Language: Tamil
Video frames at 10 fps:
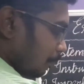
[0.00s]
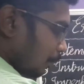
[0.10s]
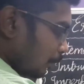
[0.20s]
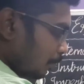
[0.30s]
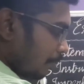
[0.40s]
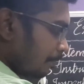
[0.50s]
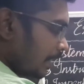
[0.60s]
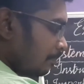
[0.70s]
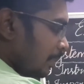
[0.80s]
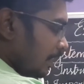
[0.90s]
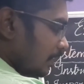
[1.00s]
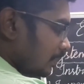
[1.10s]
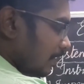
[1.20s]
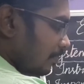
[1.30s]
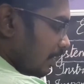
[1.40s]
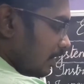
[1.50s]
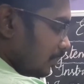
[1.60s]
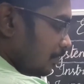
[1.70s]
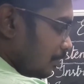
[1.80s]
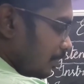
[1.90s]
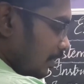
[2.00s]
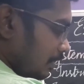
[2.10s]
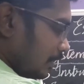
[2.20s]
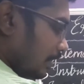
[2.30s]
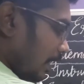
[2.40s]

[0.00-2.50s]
பொதுவாக மில்லி மீட்டர்ஸில் வர்றது ஸ்க்ரூ காஜி